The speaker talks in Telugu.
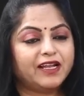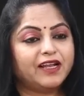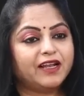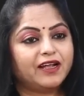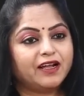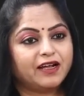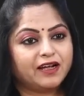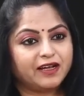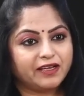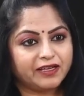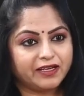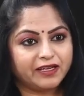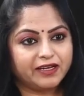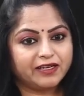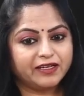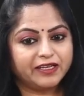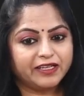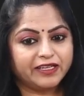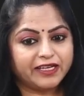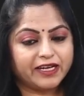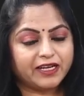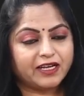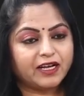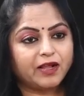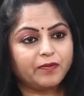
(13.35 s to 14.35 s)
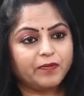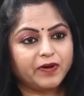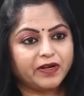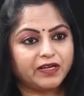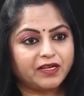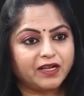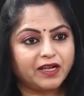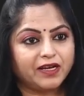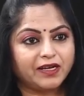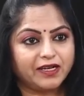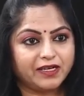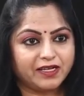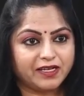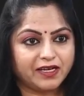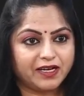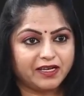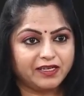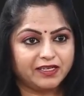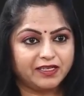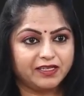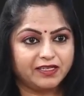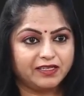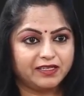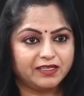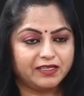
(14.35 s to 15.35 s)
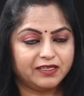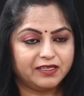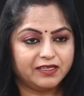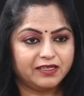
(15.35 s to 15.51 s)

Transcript: ఎలా అంటే ఎట్లా పెట్టాలని కానీ